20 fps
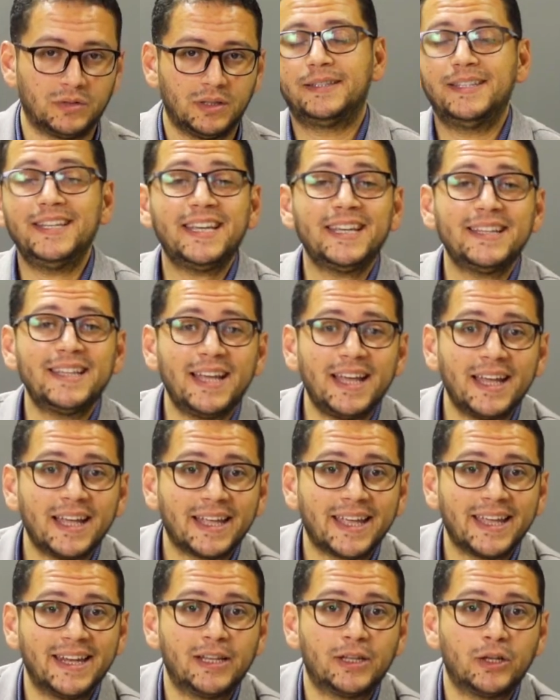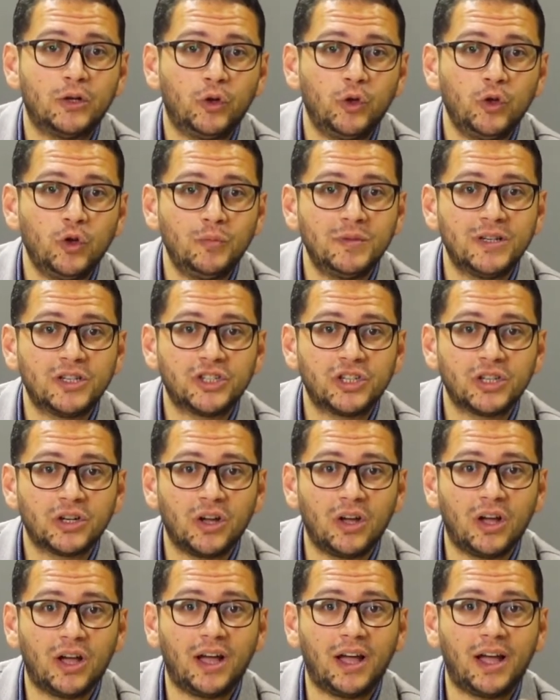دي كده كانت العيوب
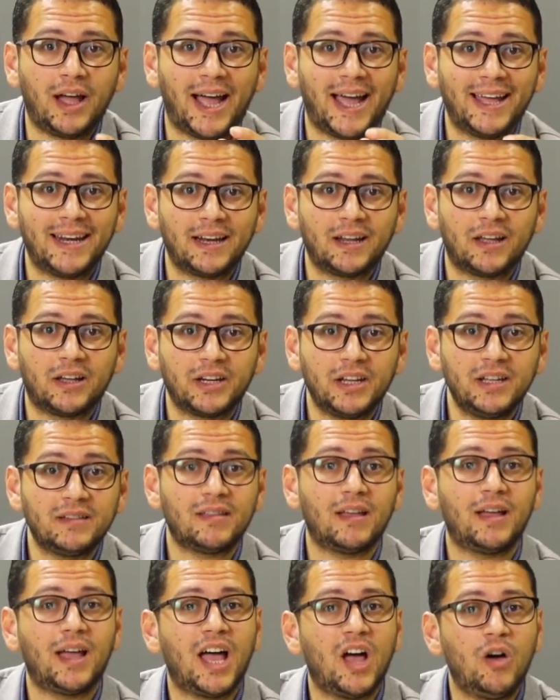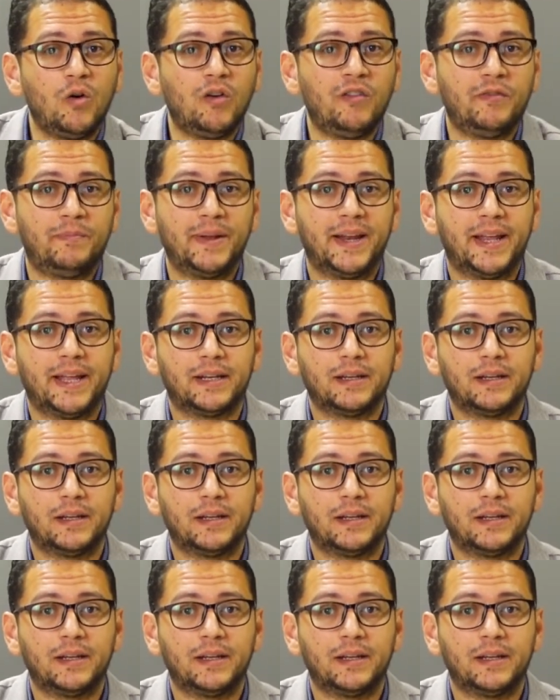للشراء على الخريطه او اوف بلان